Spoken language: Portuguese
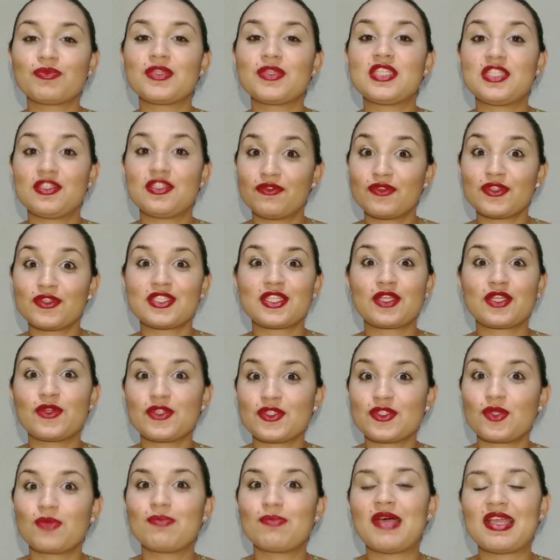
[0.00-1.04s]
E se você
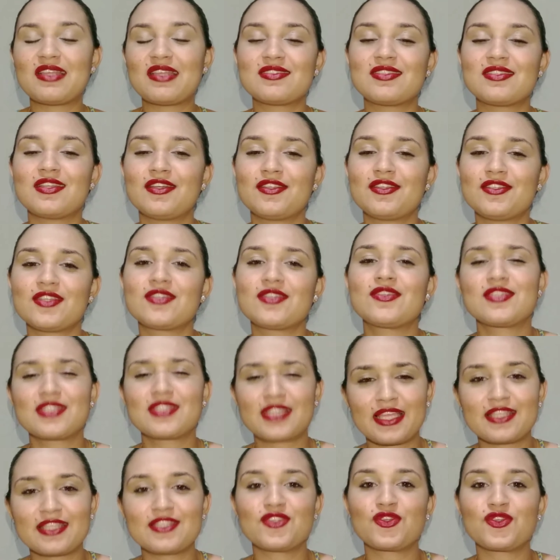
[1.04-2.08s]
gostou bastante, não esquece